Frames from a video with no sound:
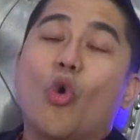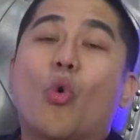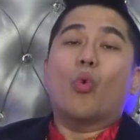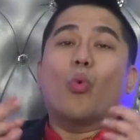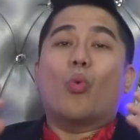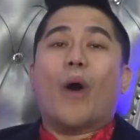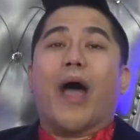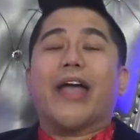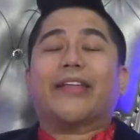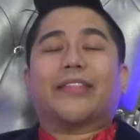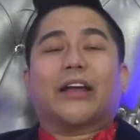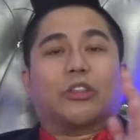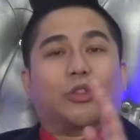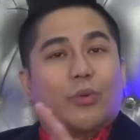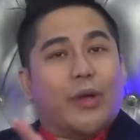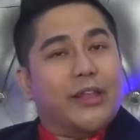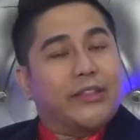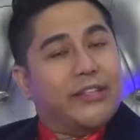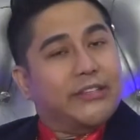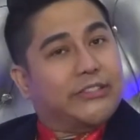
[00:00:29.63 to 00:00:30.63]
White at
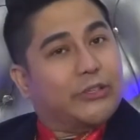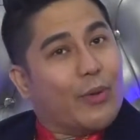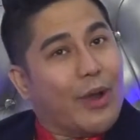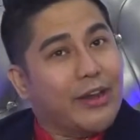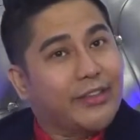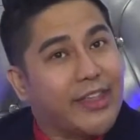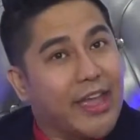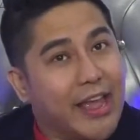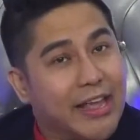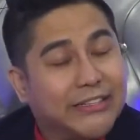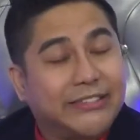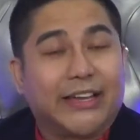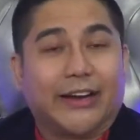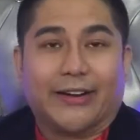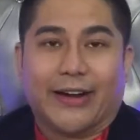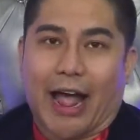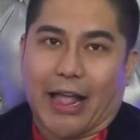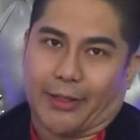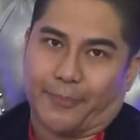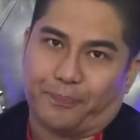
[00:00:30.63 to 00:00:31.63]
20 swerte sa
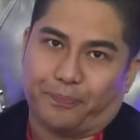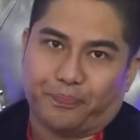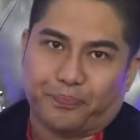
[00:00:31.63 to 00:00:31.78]
rap.